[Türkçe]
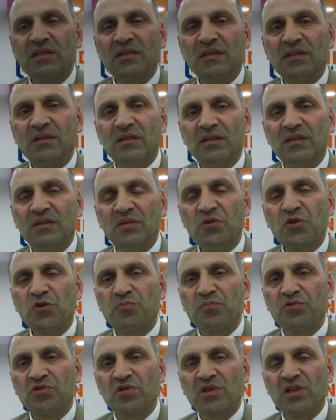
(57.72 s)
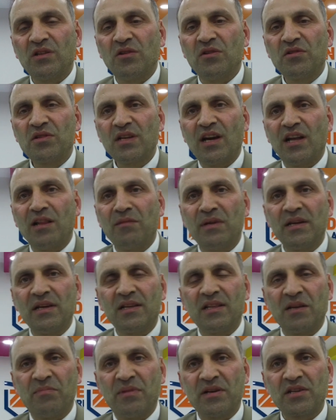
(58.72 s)
3,5 e, yıl önce
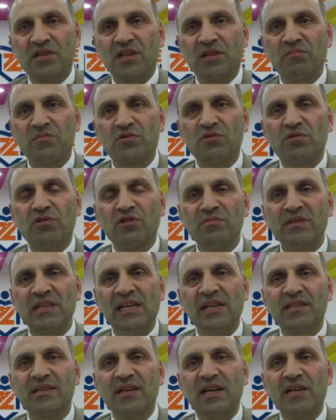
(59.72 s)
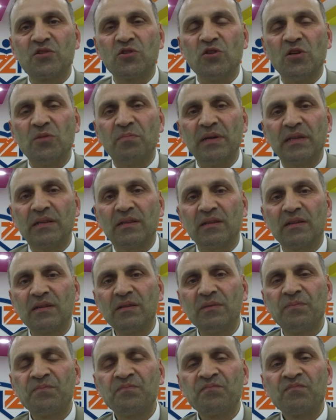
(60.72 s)
Almanya'da başlatmış olduğumuz İhsan sohbetleri
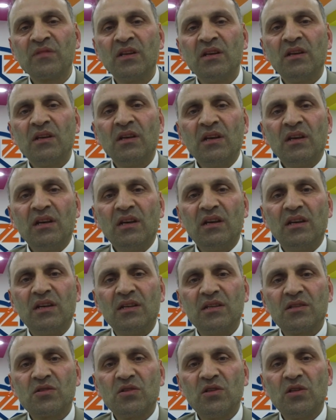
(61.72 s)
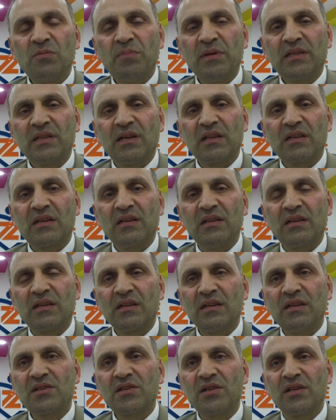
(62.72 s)
e, sohbet
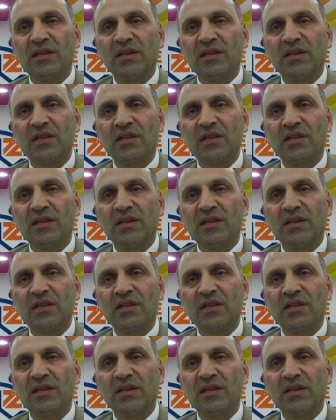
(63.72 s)
halkalarına iş